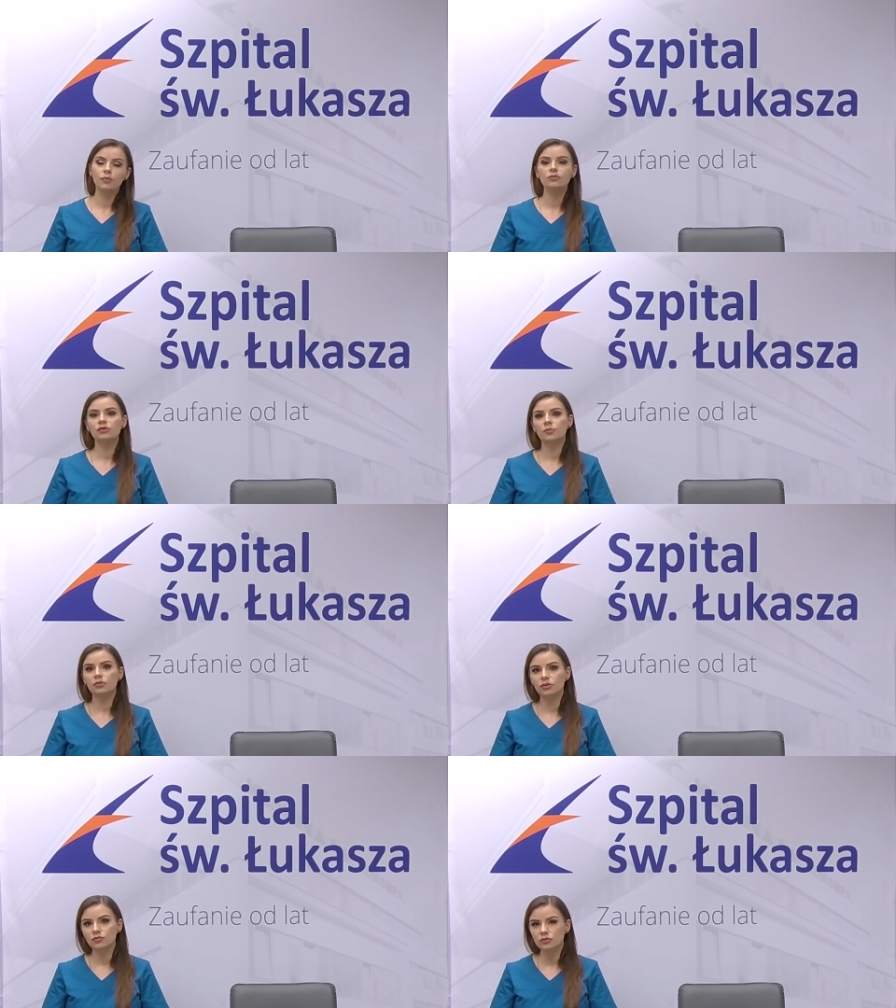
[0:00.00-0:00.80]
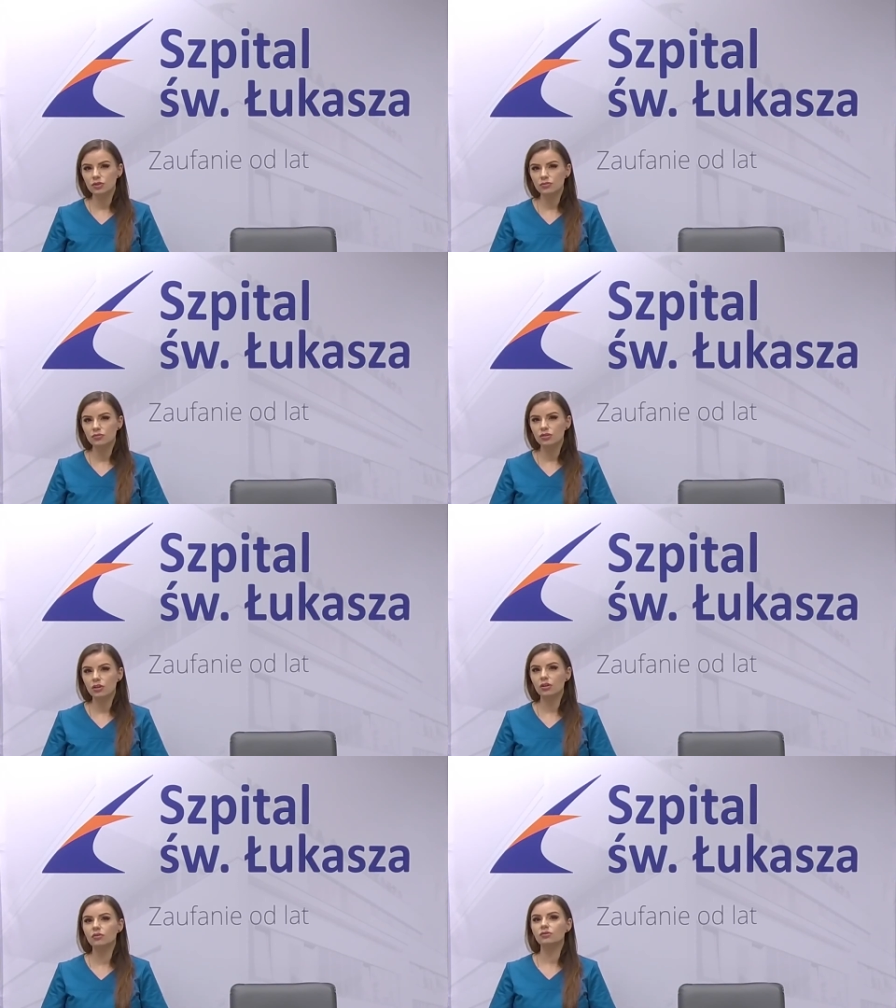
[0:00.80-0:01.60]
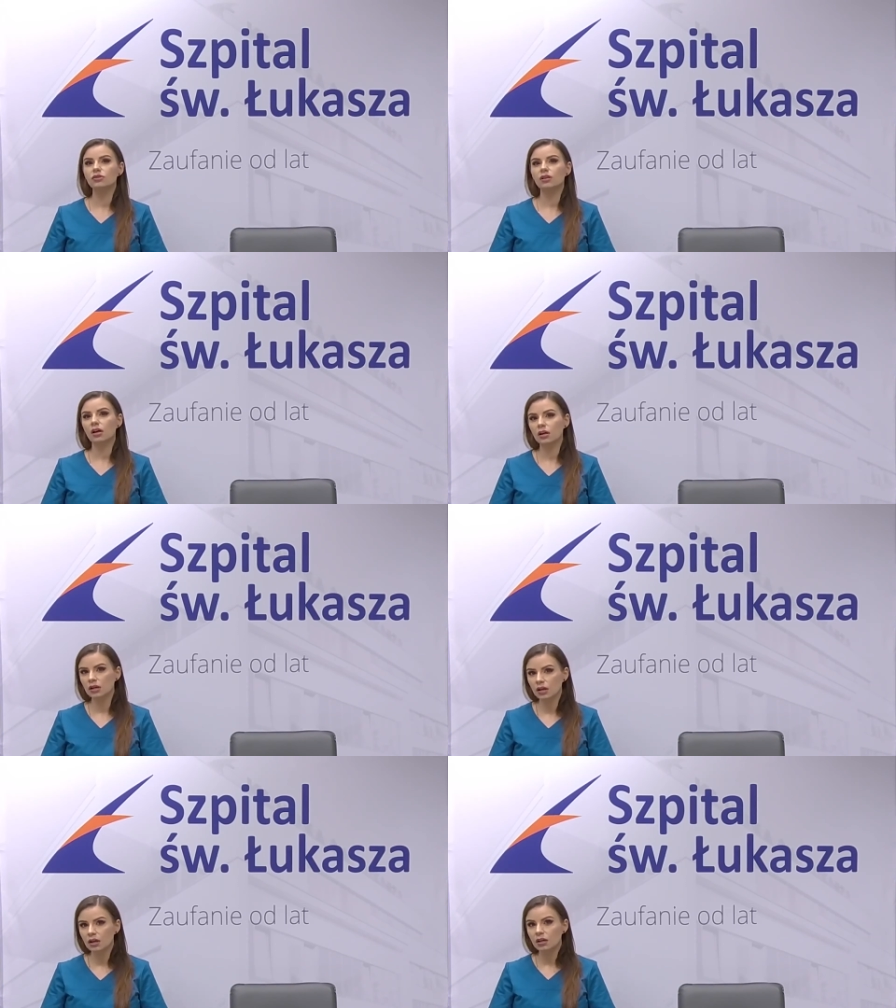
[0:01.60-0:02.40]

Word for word: Później po tych 24 godzinach